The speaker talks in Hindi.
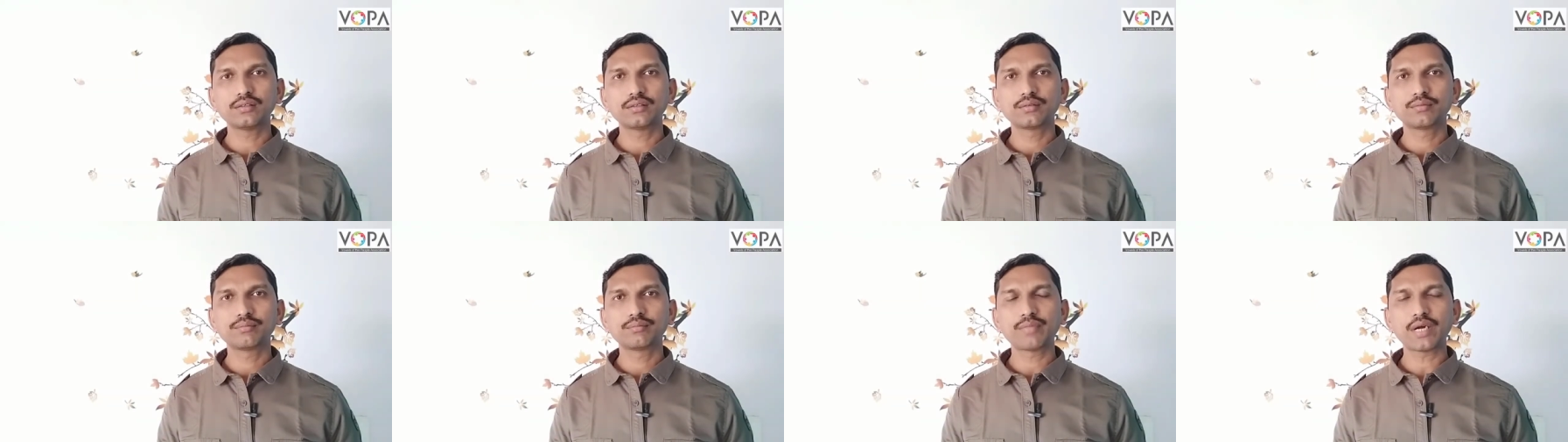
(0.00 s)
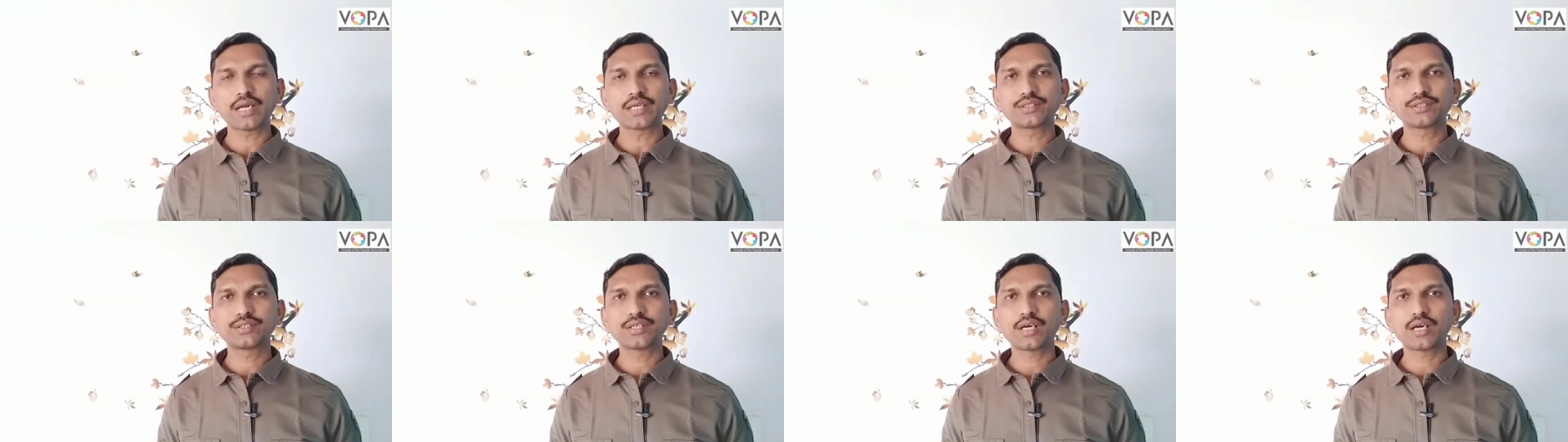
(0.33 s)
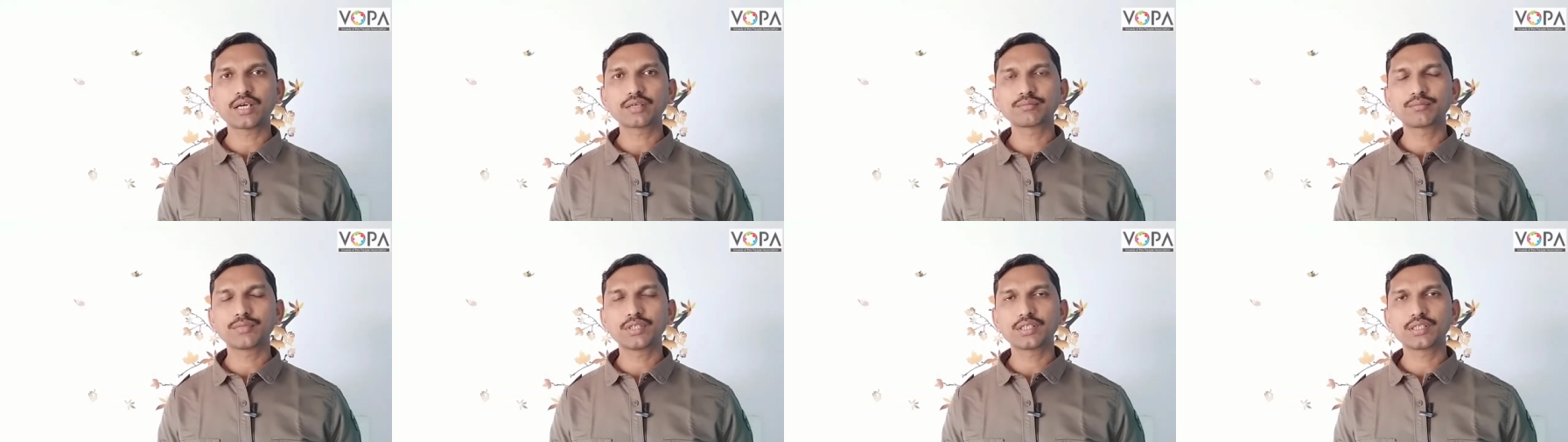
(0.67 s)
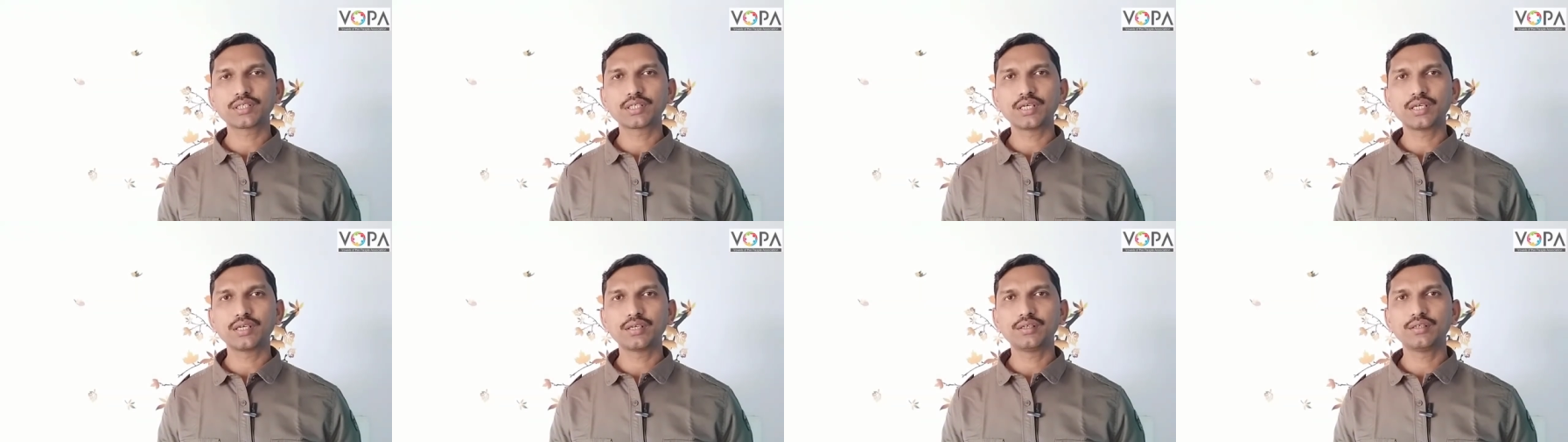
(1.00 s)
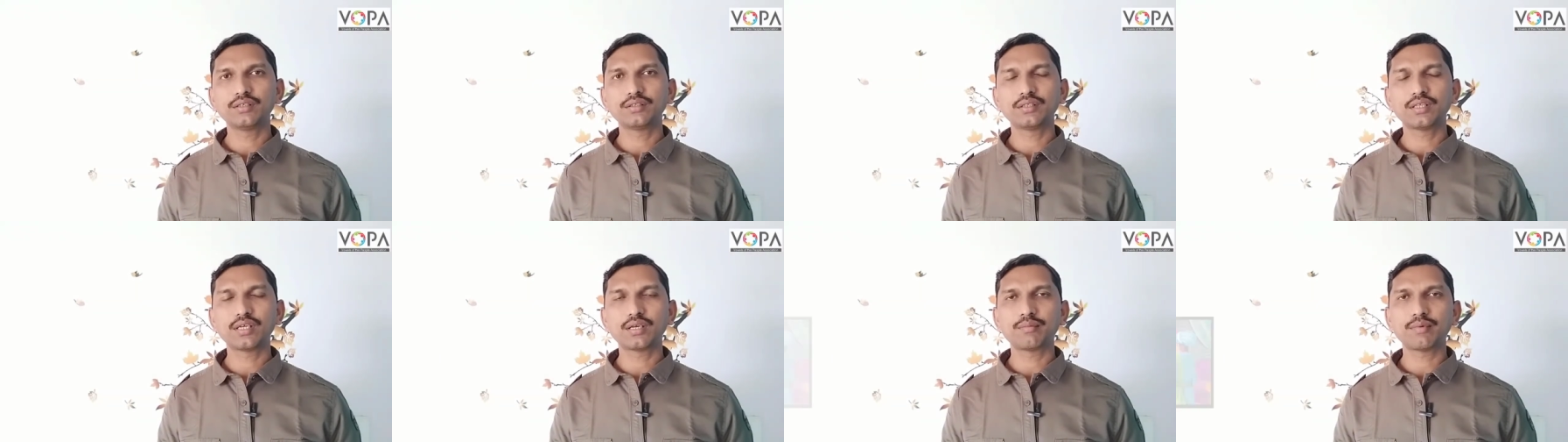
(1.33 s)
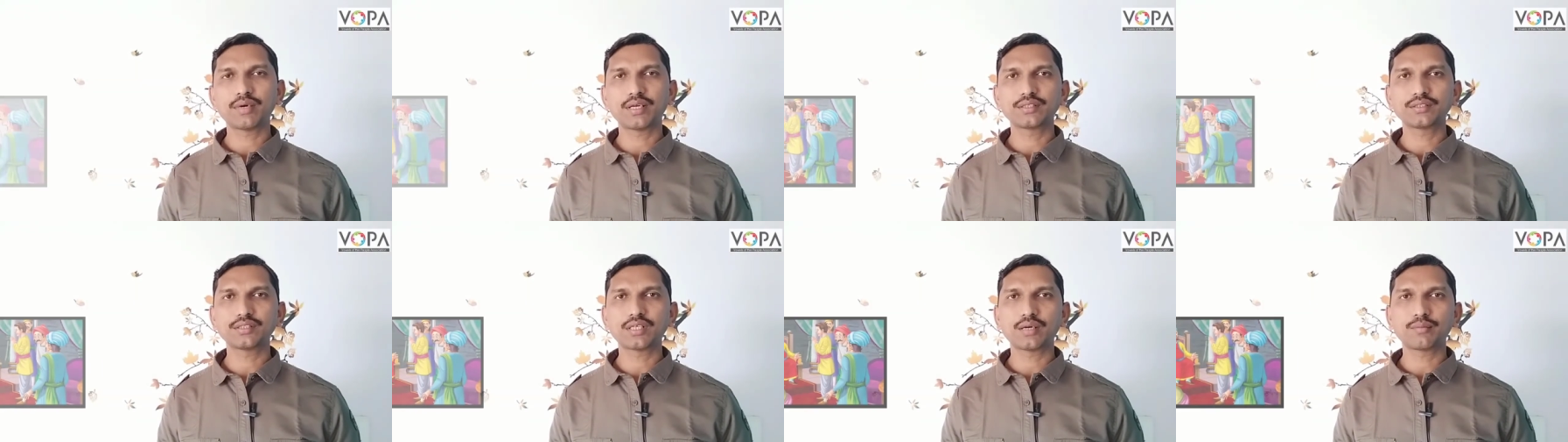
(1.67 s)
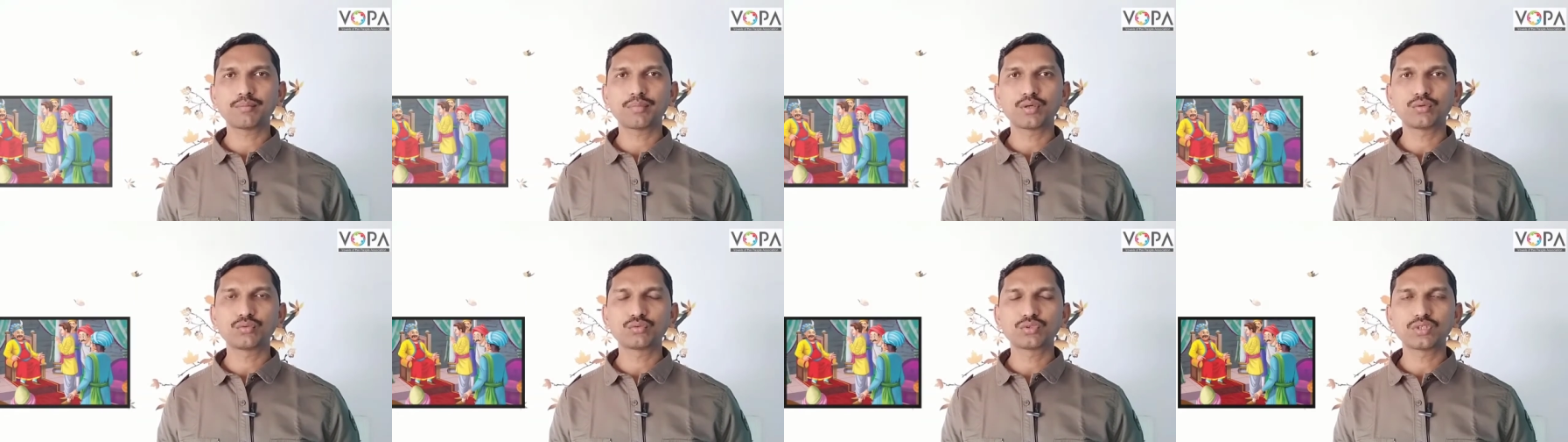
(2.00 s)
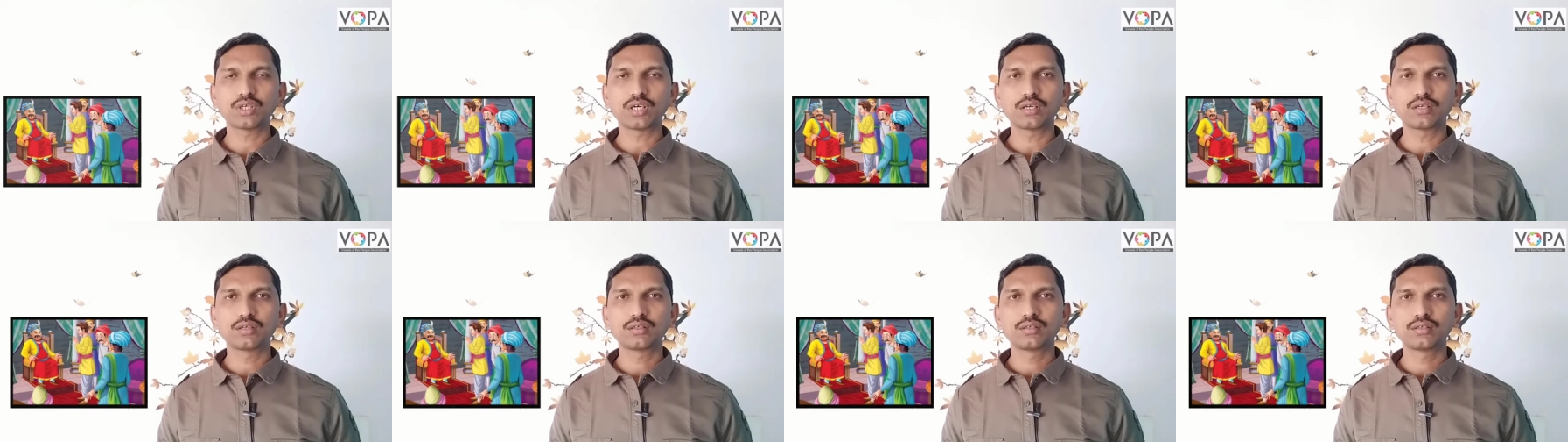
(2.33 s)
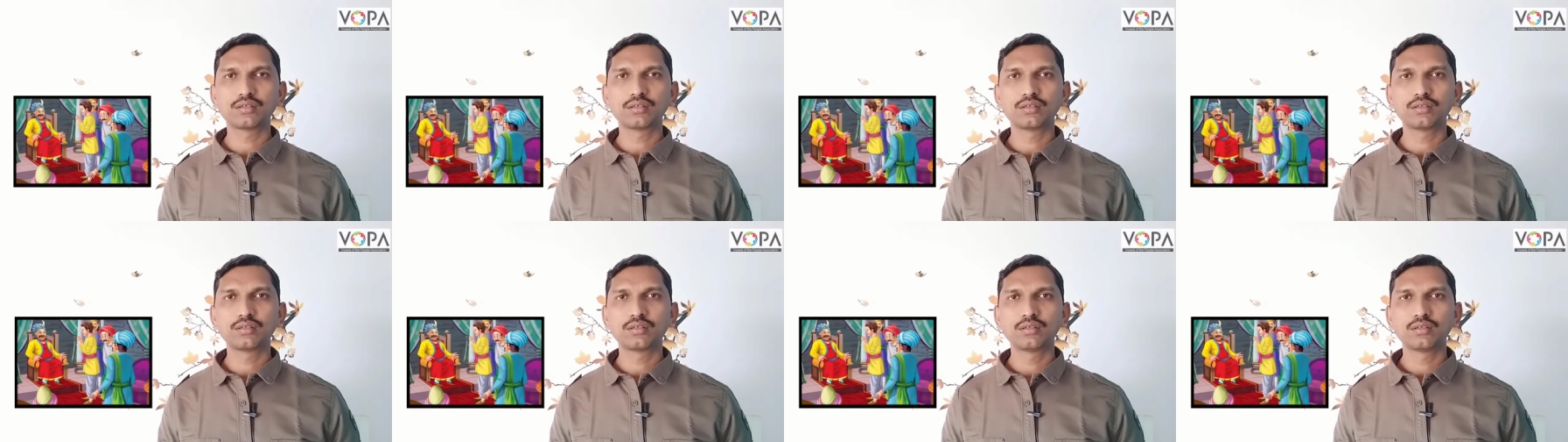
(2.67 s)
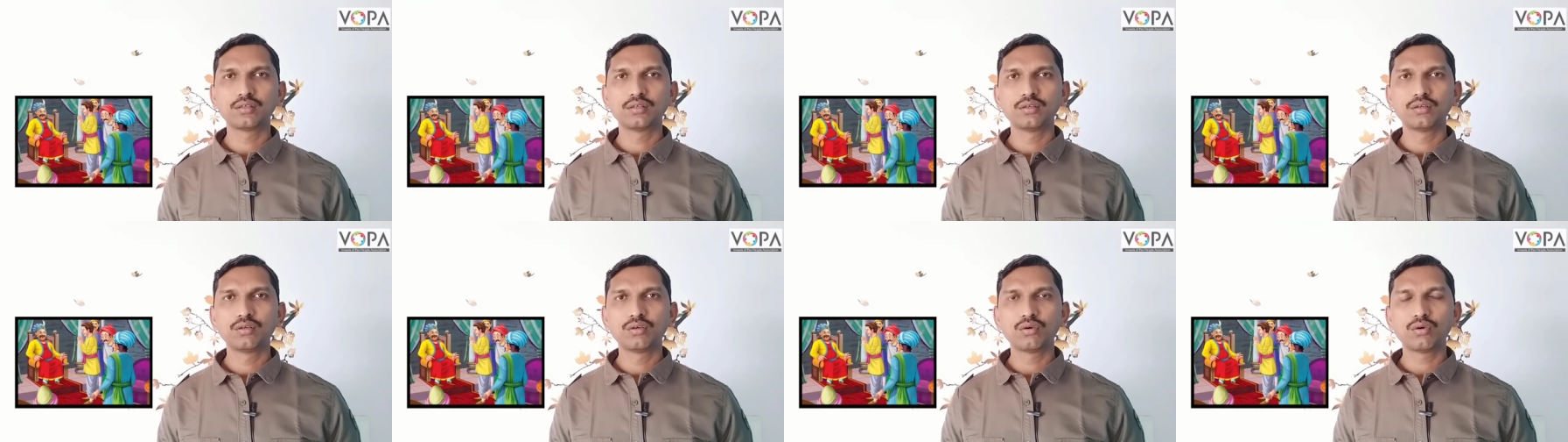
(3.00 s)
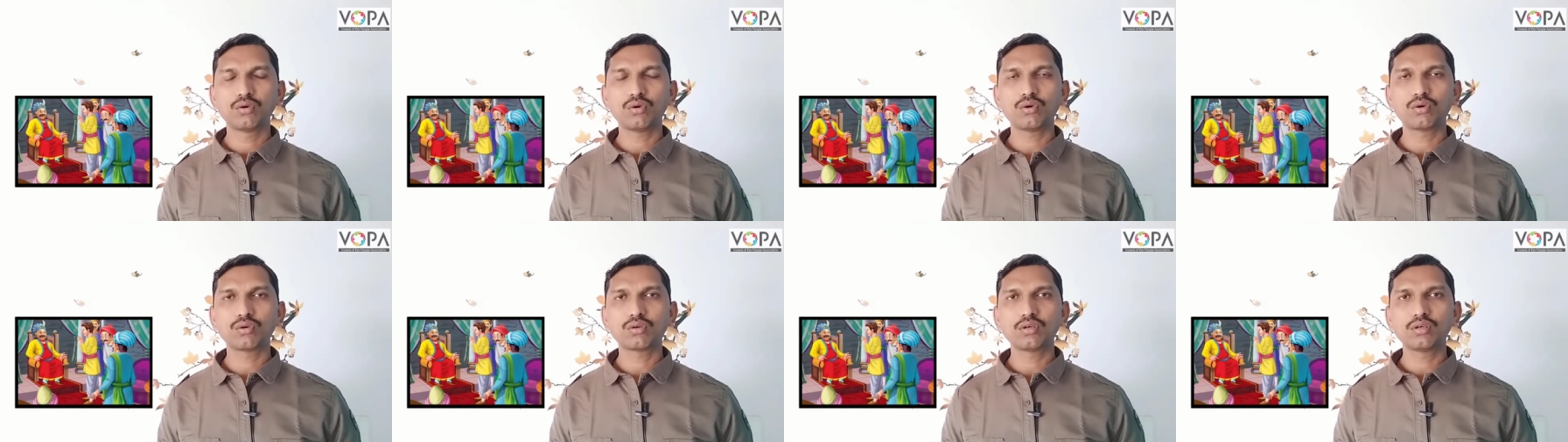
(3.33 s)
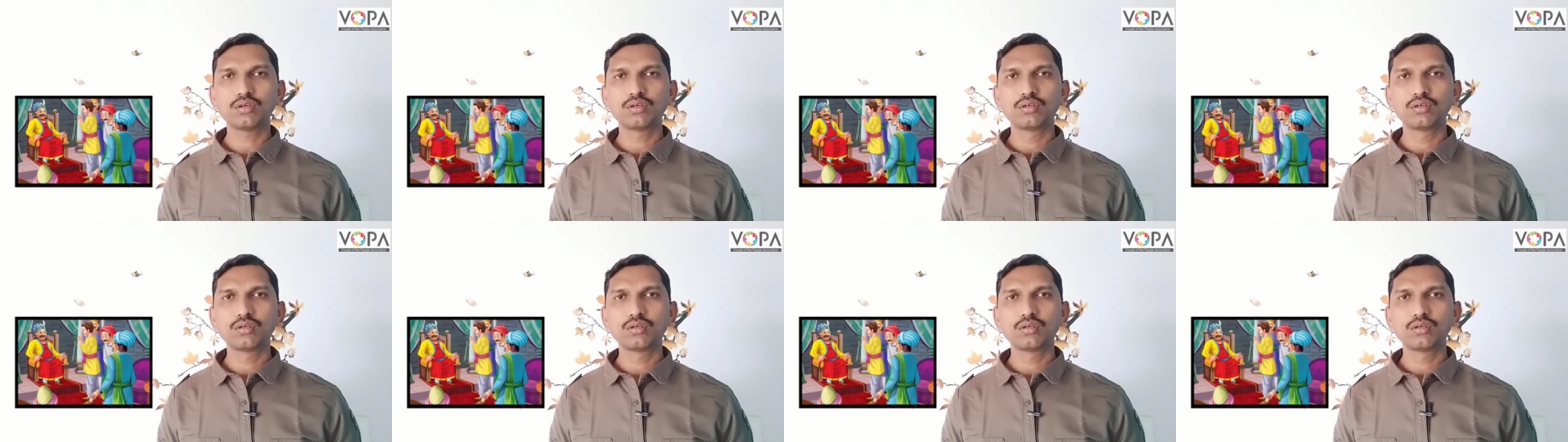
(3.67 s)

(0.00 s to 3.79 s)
बादशाह अकबर के दरबार जा पहुंचा और